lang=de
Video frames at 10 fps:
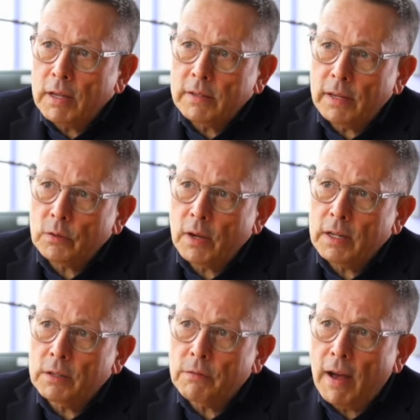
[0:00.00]

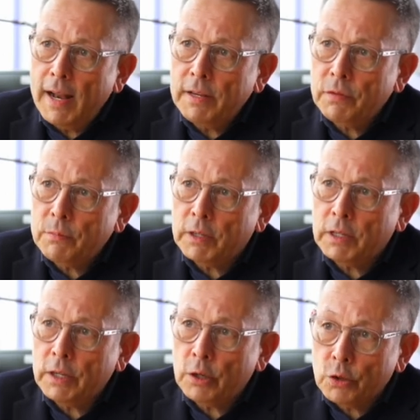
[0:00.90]
sexuelle Gewalt, wie man
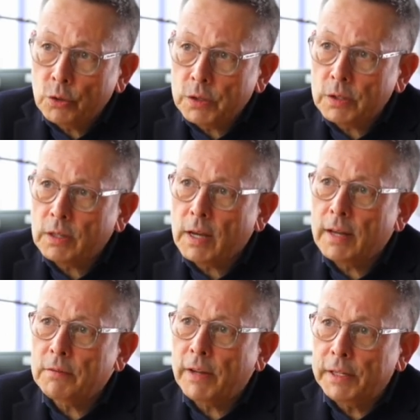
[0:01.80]
Kinder schützen
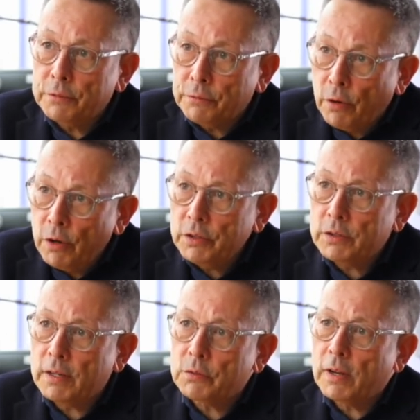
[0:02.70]
kann, welche Folgen
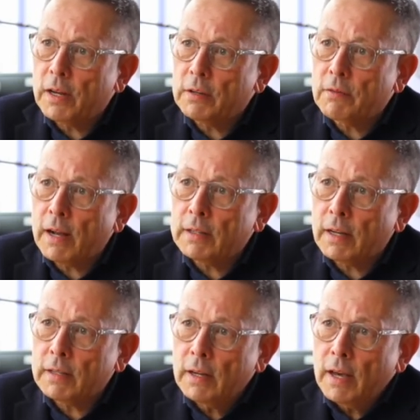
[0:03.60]
sexuelle Gewalt
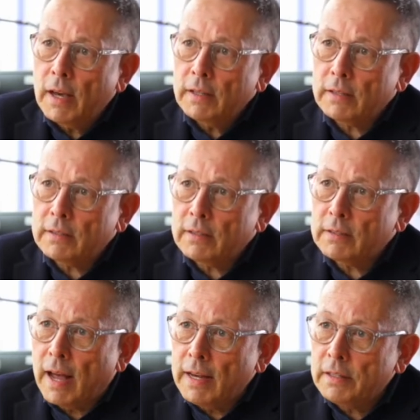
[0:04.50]
hat, dass das
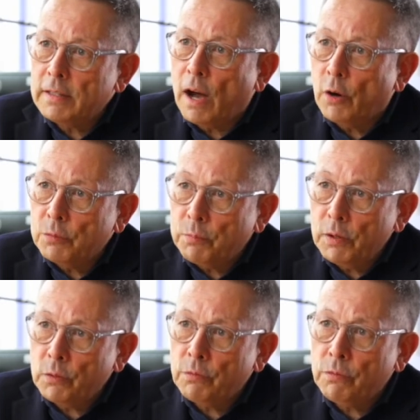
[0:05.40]
gar nicht in der
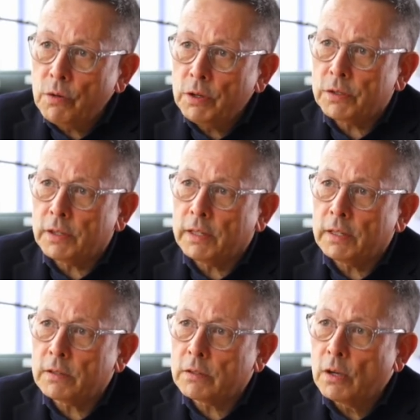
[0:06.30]
Ausbildung vorgesehen
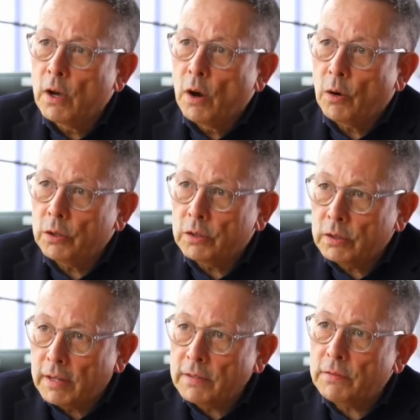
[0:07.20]
ist.
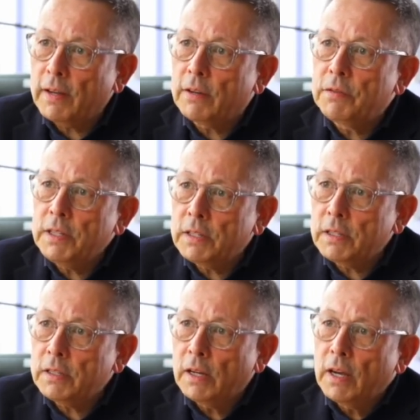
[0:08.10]
Und das wäre
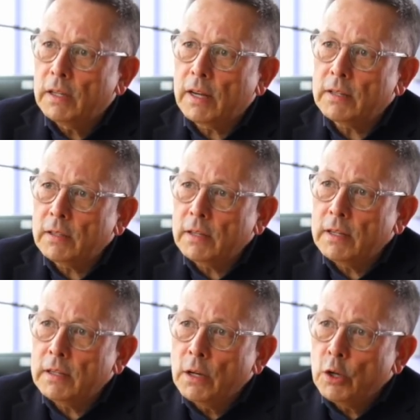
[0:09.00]
wichtig, dass
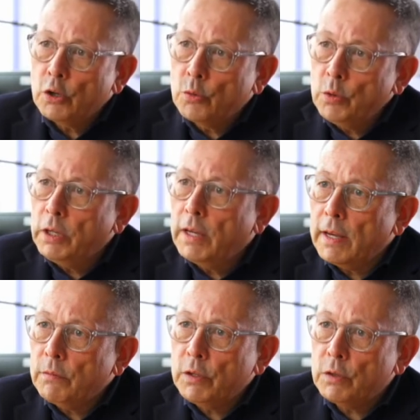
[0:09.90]
in
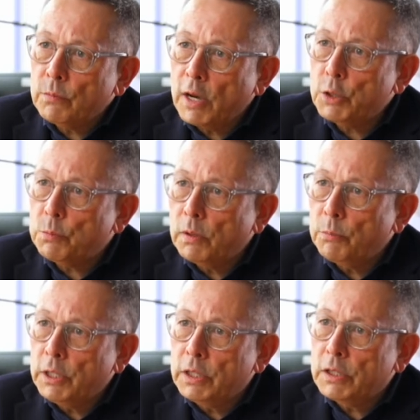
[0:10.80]
Studiengängen wie zum Beispiel
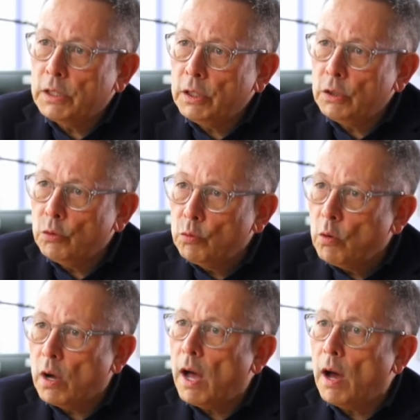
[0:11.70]
Medizin,
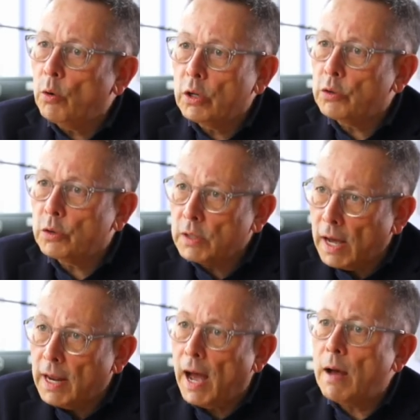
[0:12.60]
Jura oder
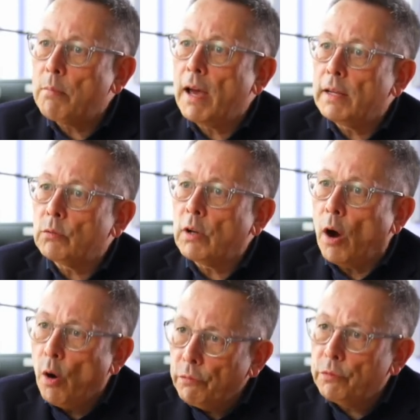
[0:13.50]
soziale Arbeit oder
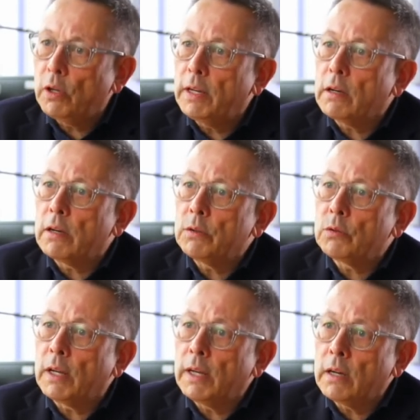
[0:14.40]
auch für Lehrerinnen
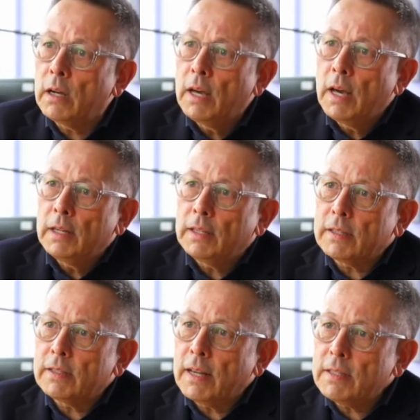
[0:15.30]
und Lehrer,
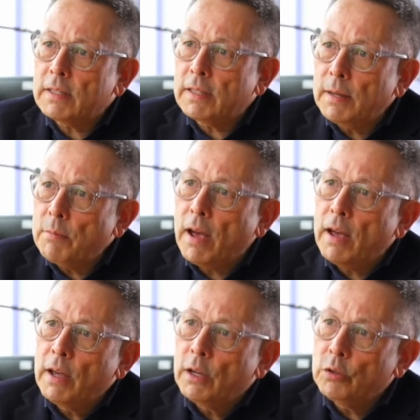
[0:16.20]
dass das Thema
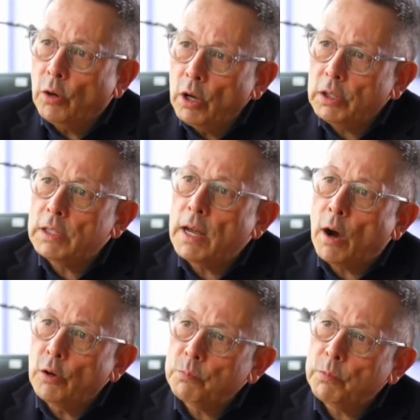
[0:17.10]
dort in der
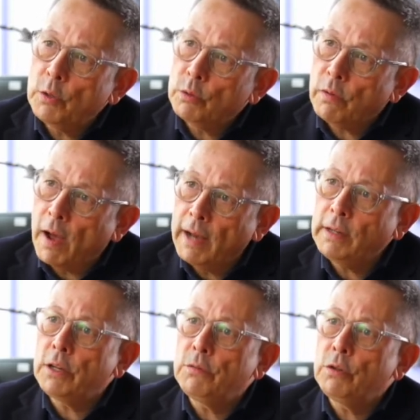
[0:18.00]
Ausbildung
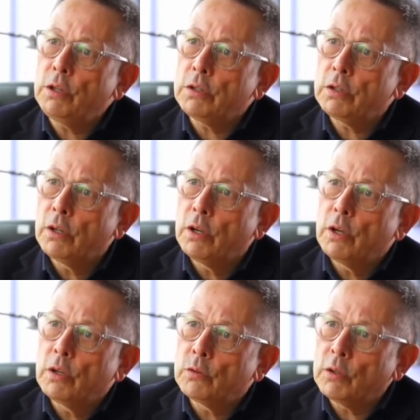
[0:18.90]
verankert wird
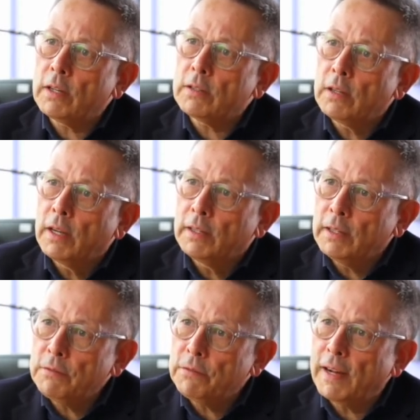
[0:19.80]
sodass
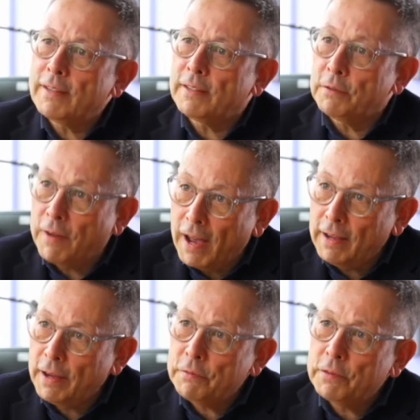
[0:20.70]
jedenfalls die
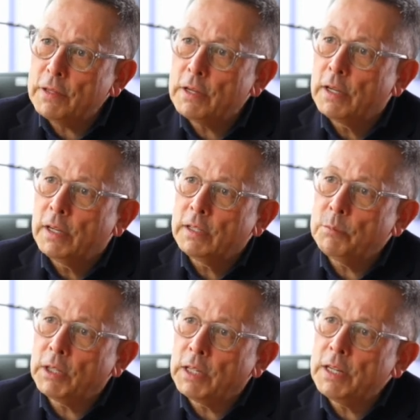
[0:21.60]
Fachkräfte, die
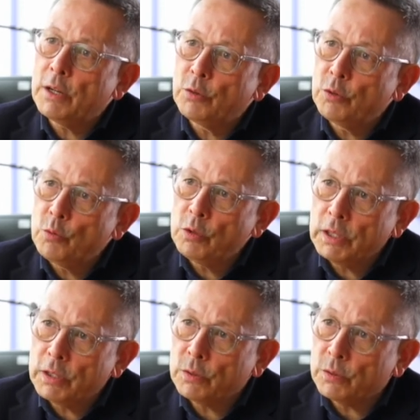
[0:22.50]
mit Kindern und
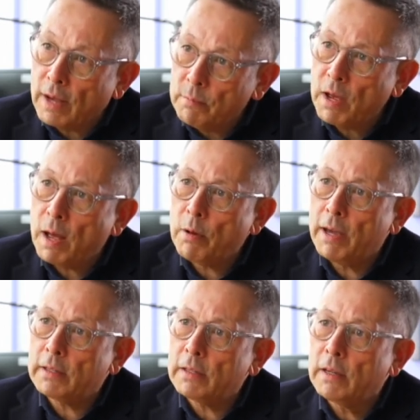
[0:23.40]
Jugendlichen
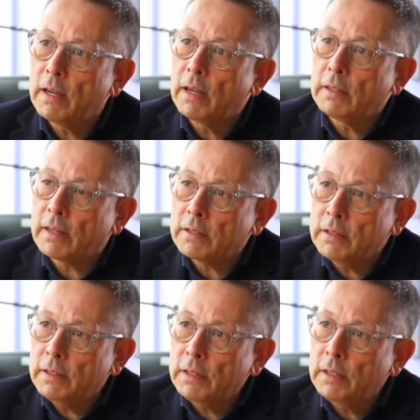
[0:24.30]
zusammenarbeiten, dass
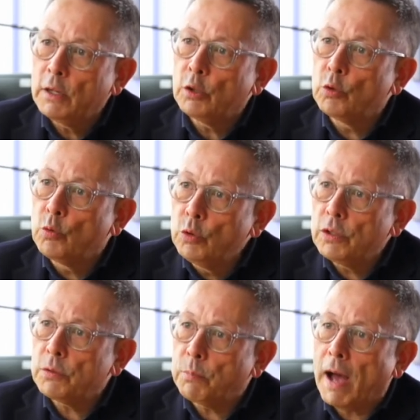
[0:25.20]
die ein
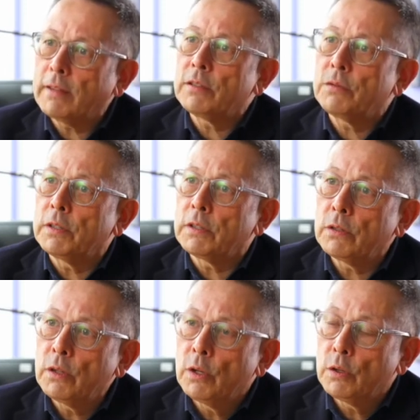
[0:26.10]
gutes
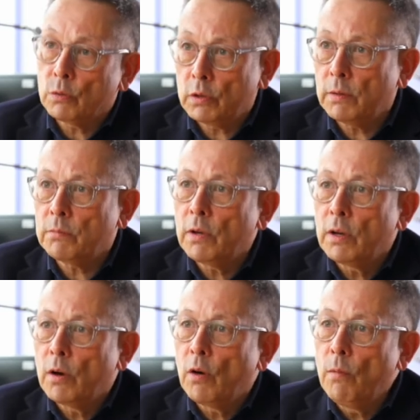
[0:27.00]
Basiswissen zu dem
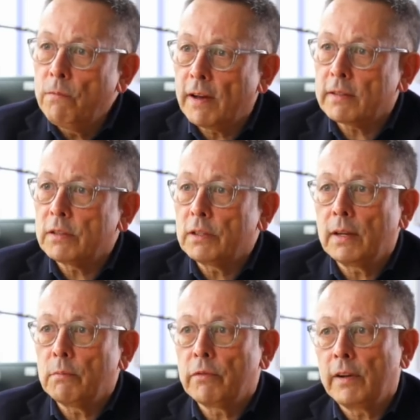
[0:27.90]
umfassenden
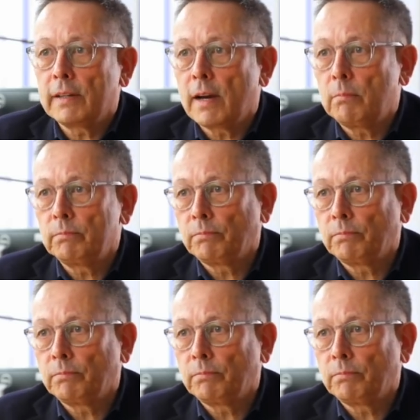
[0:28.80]
Themenfeld haben.